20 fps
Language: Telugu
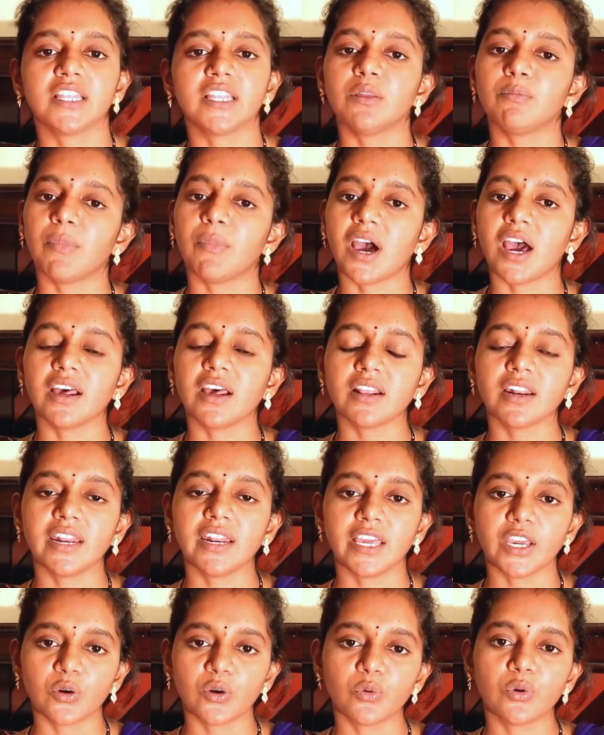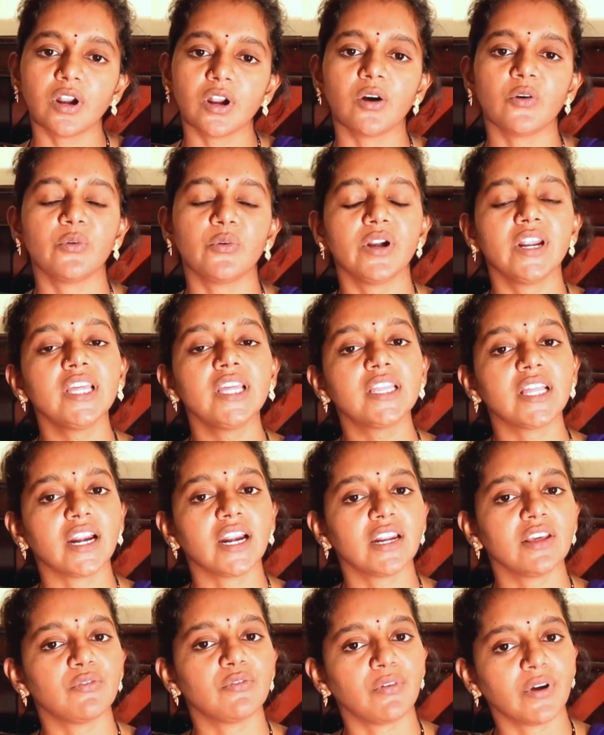అనేది బాగా లేకుండా ఉండి థర్టీ